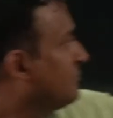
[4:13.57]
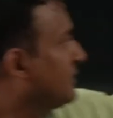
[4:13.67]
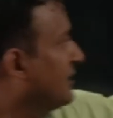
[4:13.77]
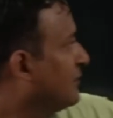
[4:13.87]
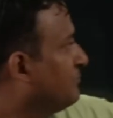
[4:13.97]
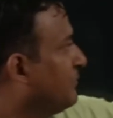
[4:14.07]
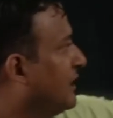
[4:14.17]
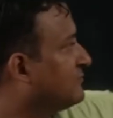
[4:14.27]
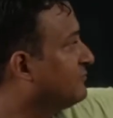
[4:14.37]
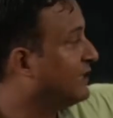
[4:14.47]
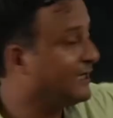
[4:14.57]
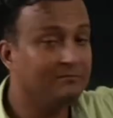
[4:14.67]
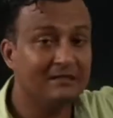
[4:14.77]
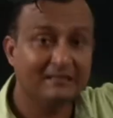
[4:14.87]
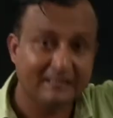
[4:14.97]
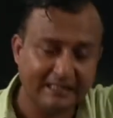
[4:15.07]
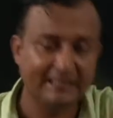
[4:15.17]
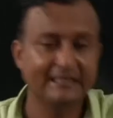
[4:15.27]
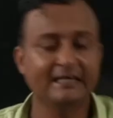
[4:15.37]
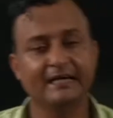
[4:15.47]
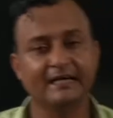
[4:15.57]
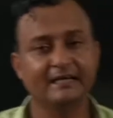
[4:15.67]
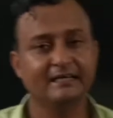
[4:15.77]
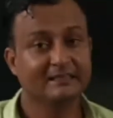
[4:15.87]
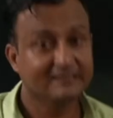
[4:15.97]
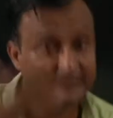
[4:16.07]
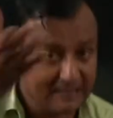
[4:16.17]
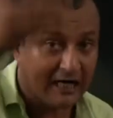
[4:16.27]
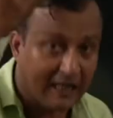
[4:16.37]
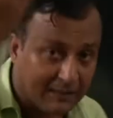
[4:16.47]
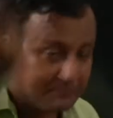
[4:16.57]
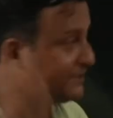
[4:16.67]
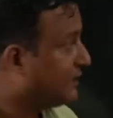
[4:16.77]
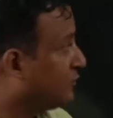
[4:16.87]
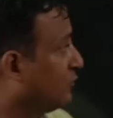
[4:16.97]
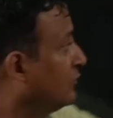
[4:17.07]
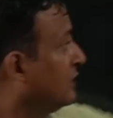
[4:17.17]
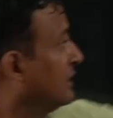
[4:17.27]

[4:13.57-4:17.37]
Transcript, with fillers: पर आपका पाँच वाई में नहीं है या आप ये देखो